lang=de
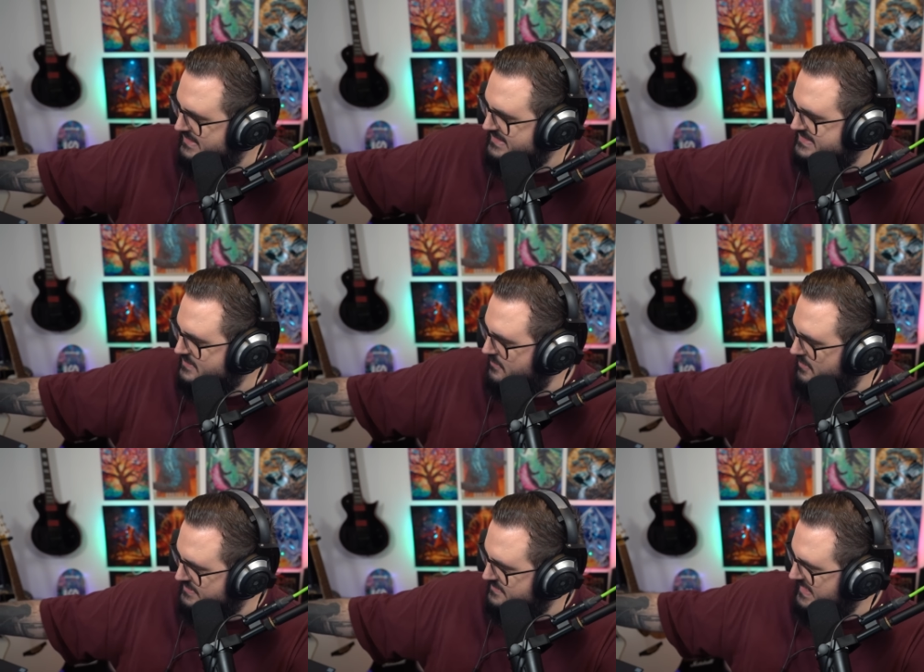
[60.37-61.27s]
nichts
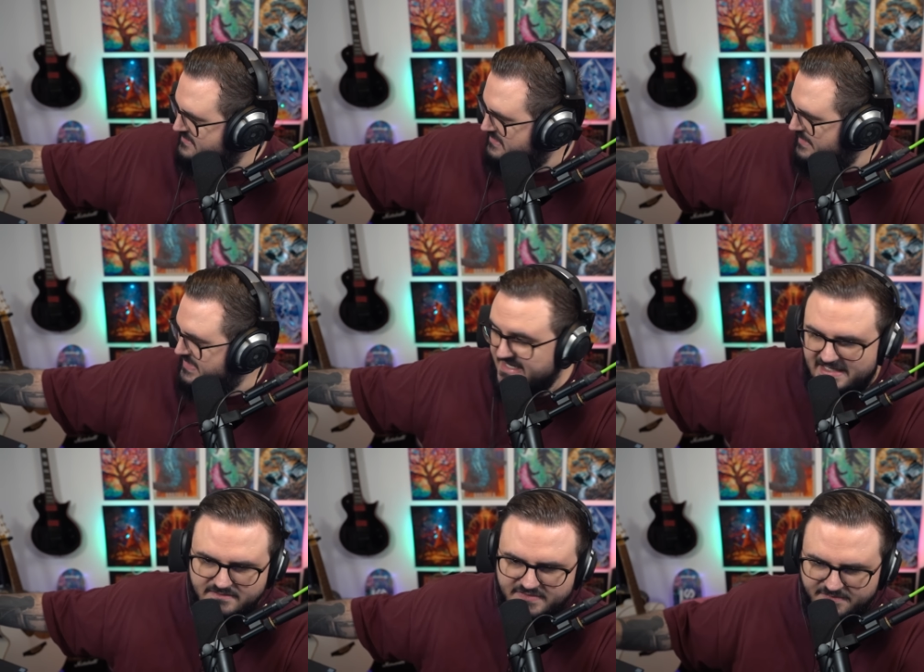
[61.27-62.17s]
gehört. Also ich habe keine
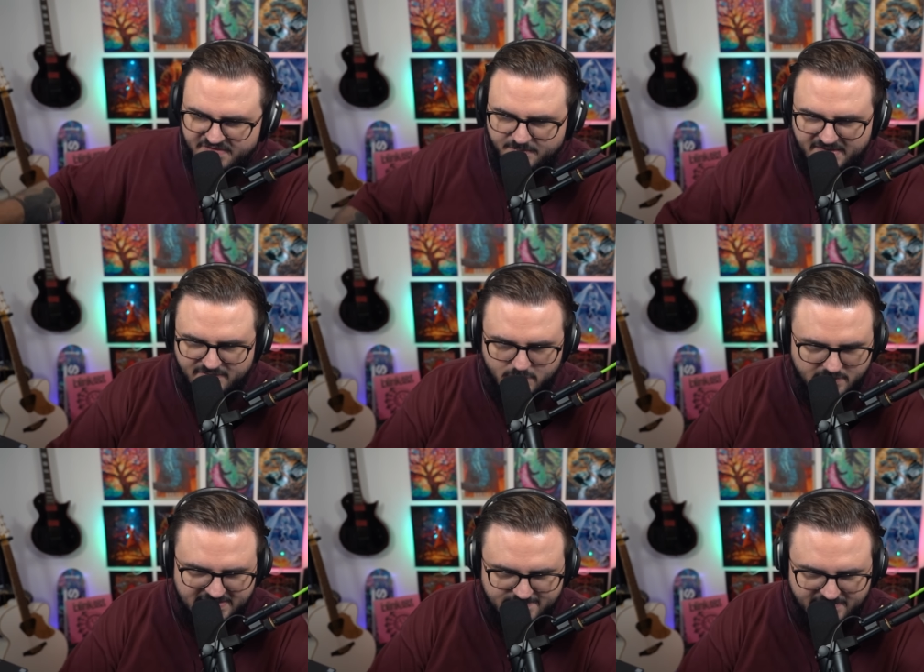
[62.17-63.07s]
Ahnung von dem Feedback. Wir
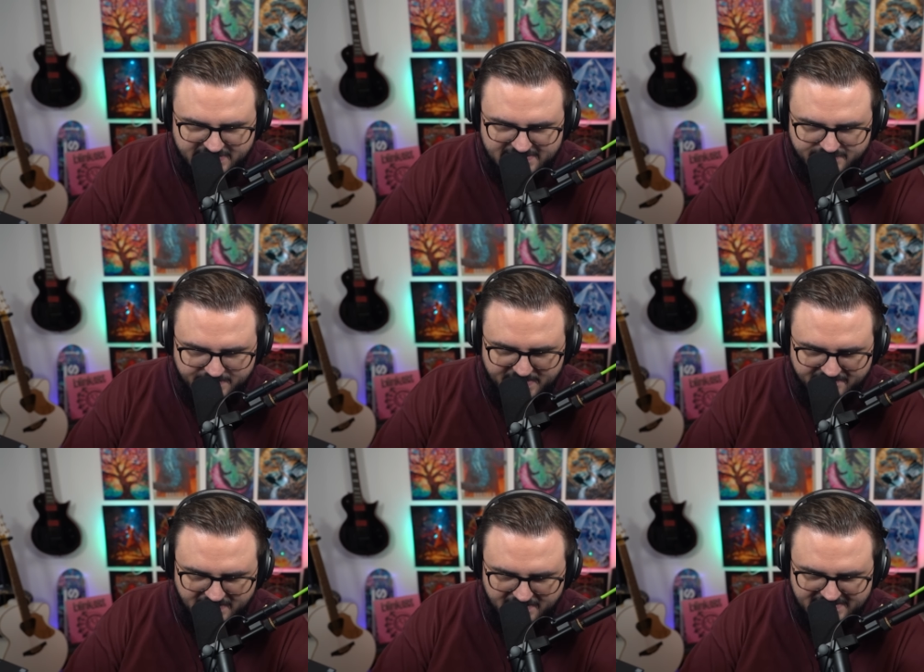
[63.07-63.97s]
gucken jetzt mal, wie das
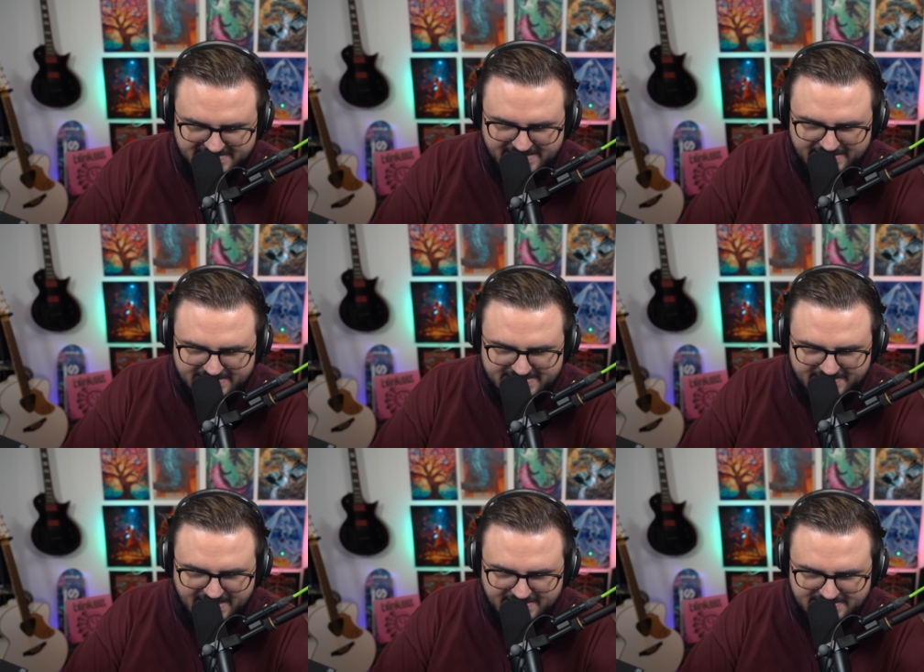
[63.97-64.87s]
Feedback war. Das klingt jetzt
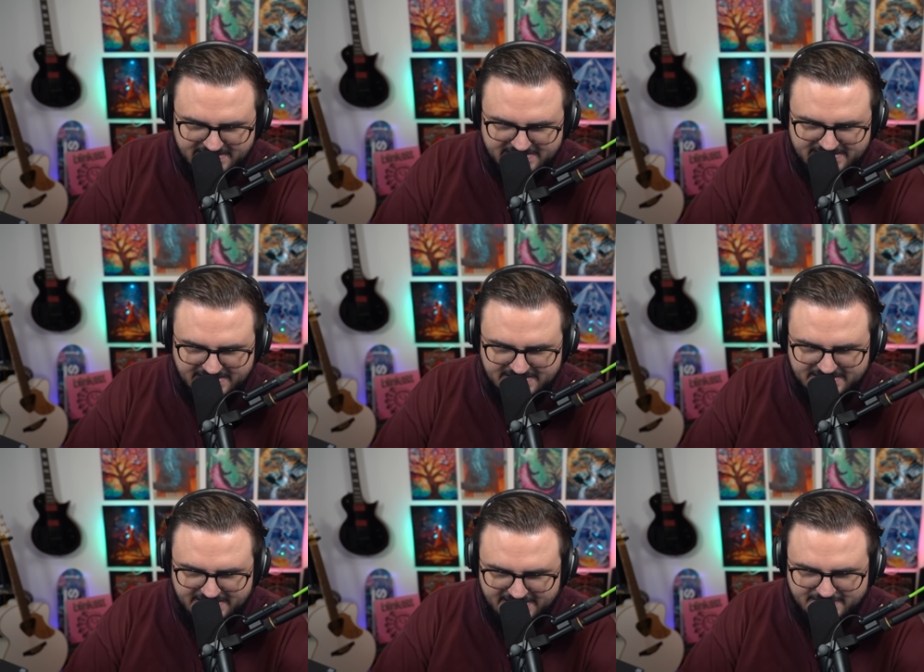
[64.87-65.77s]
in erster Instanz
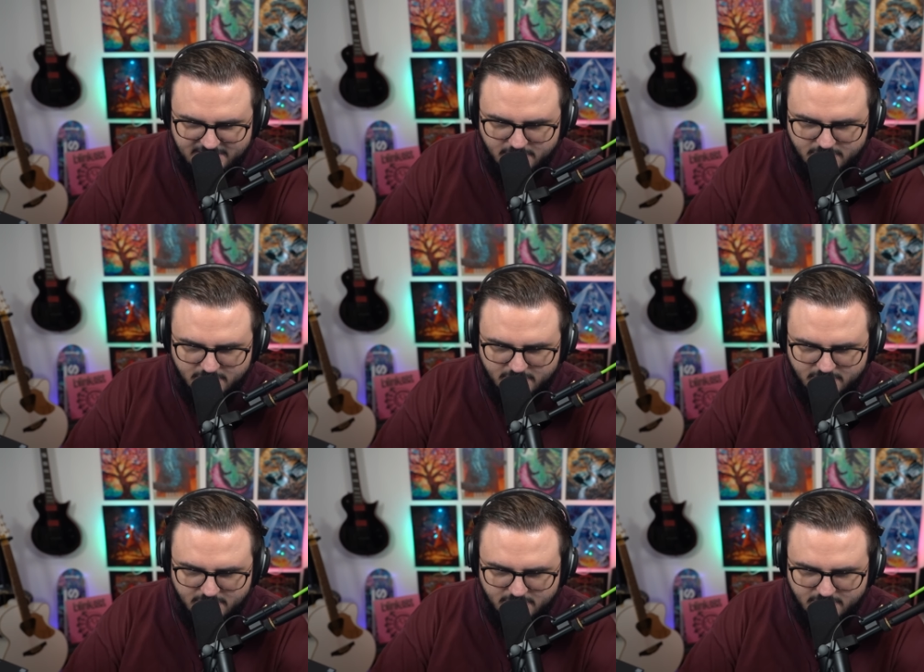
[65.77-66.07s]
nicht so